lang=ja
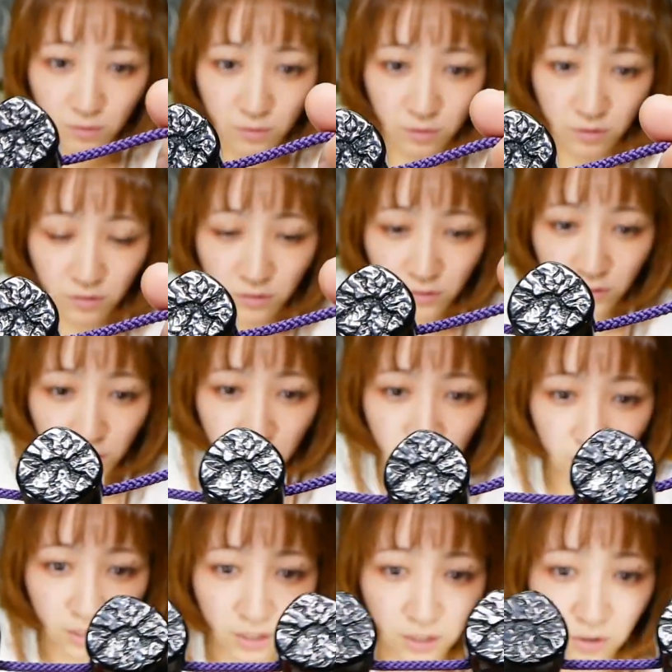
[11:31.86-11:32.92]
薄
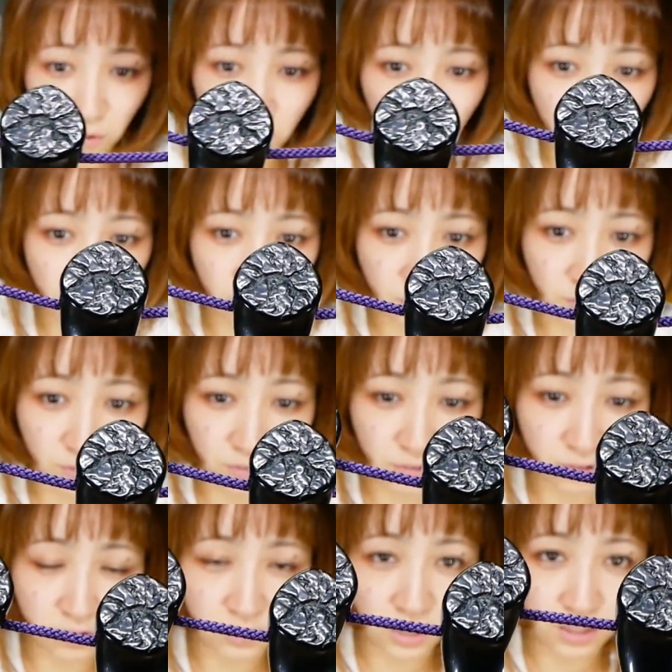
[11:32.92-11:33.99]
い色が
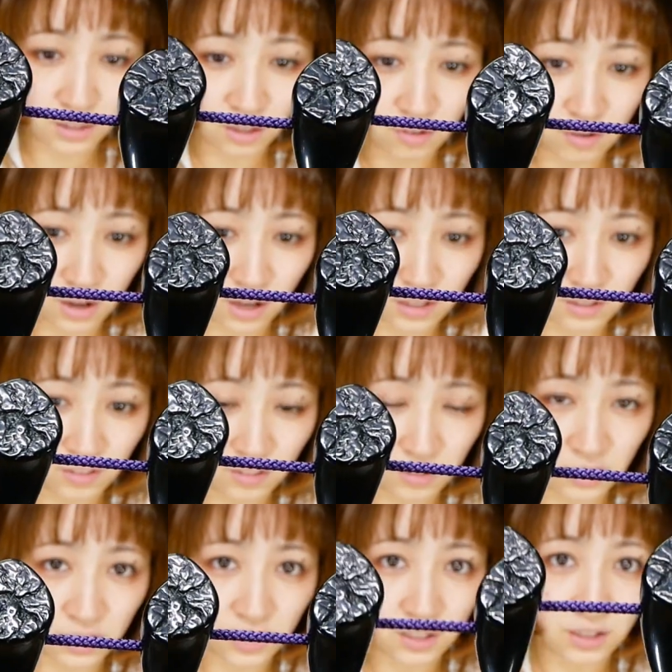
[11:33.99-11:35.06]
薄くなってる感じ